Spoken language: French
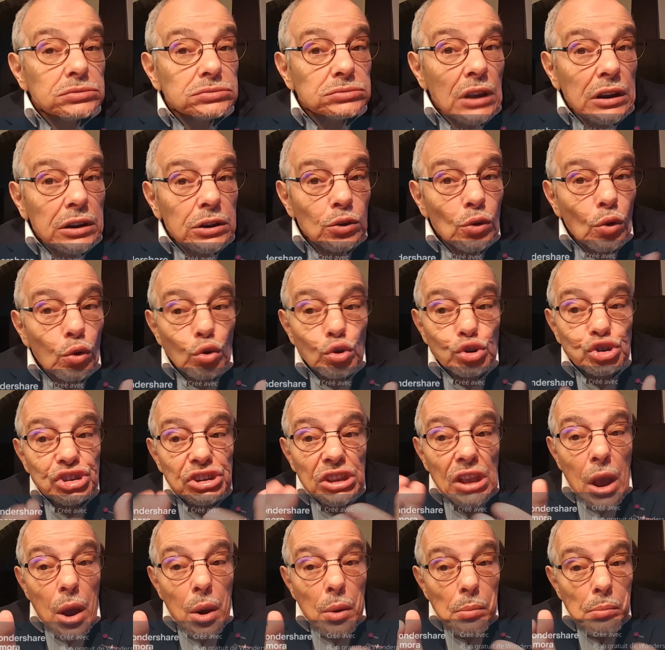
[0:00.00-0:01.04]

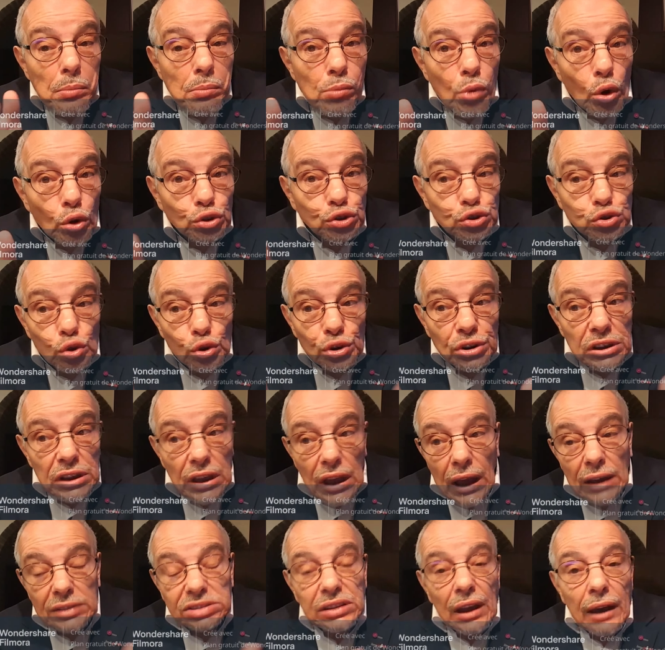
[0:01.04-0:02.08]
technologies mentionnées
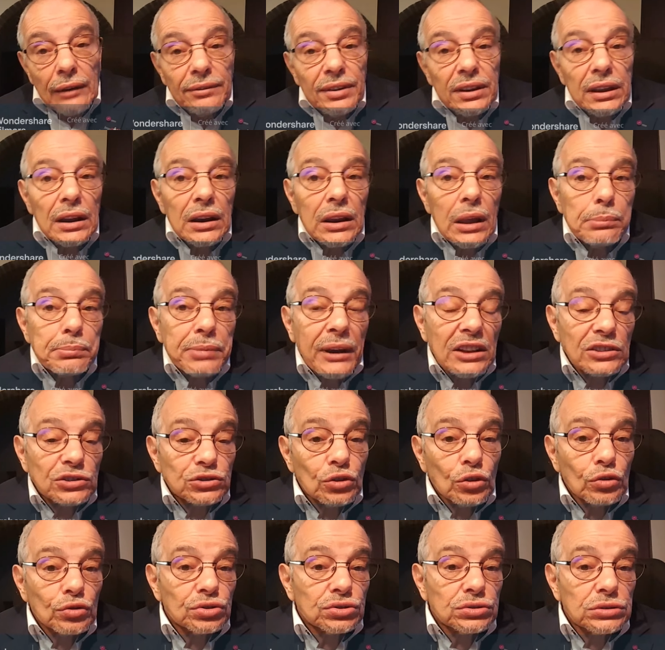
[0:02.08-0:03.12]
à travers la
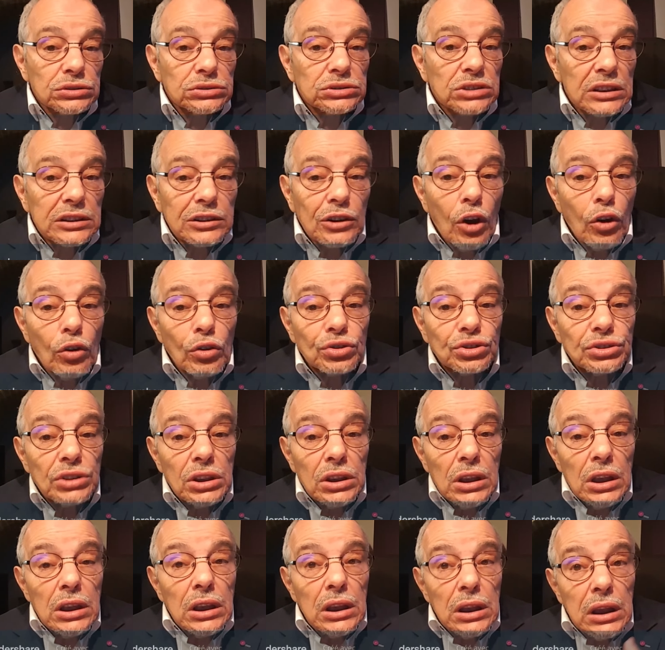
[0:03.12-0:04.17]
présente séquence,
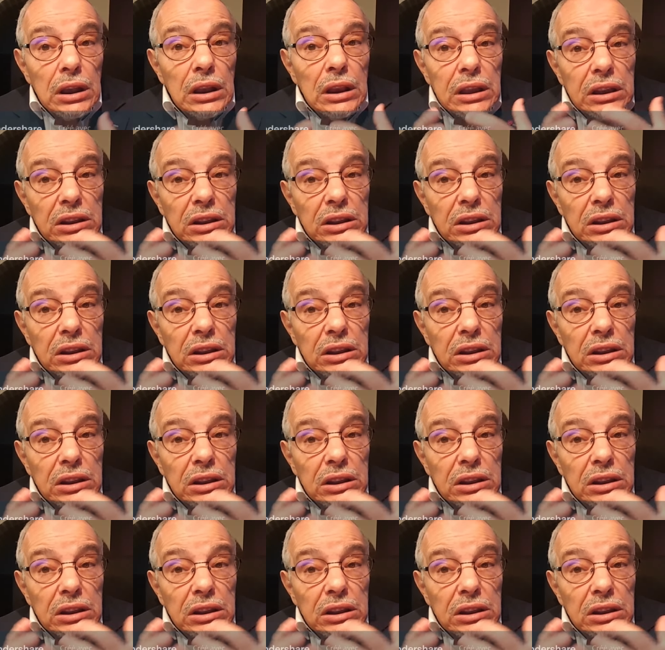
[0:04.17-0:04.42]
il